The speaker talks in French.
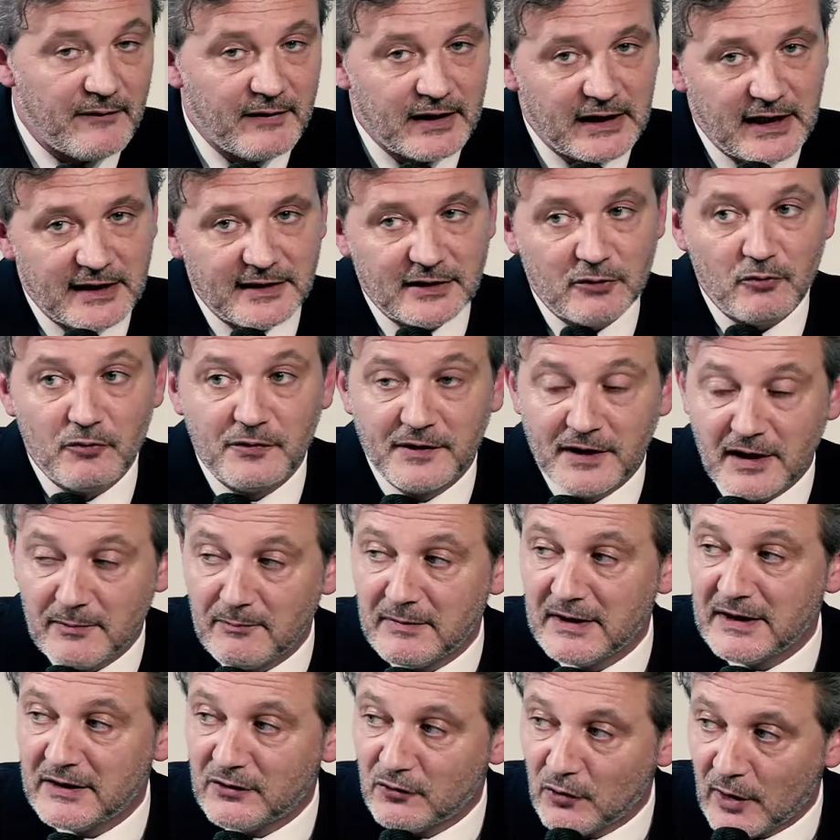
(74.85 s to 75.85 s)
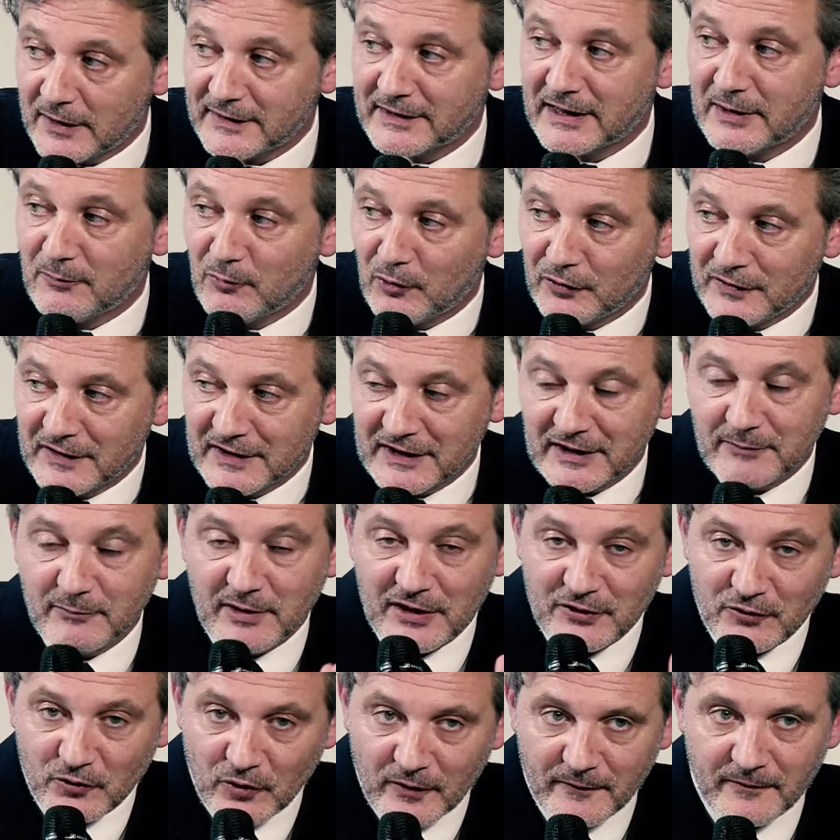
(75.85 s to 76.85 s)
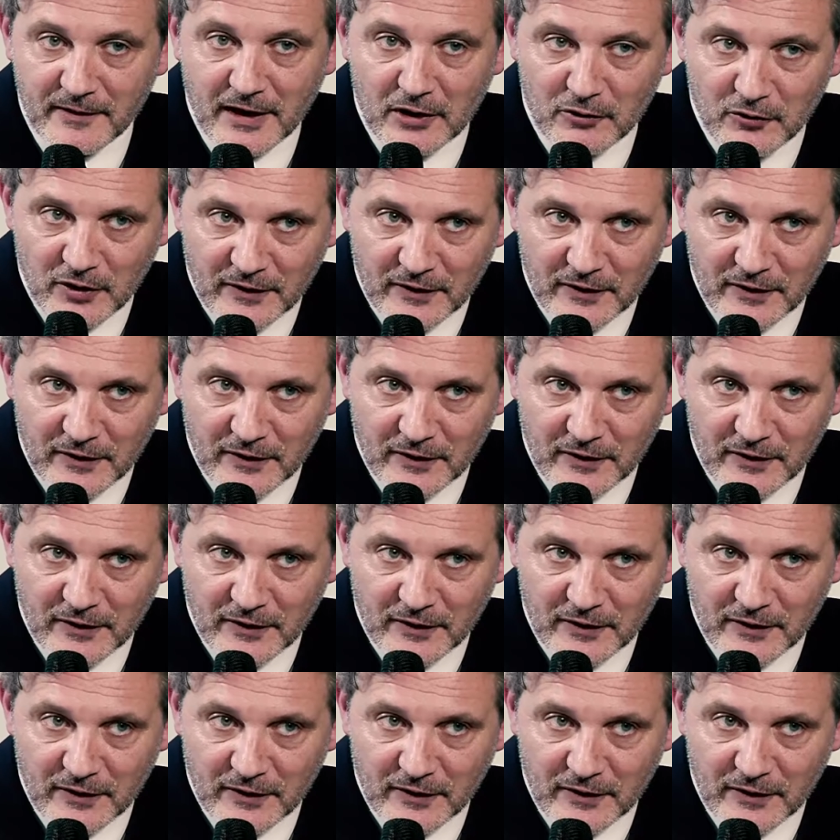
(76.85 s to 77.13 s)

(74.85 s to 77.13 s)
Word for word: avec la sultémise de harcèlement, discrimination et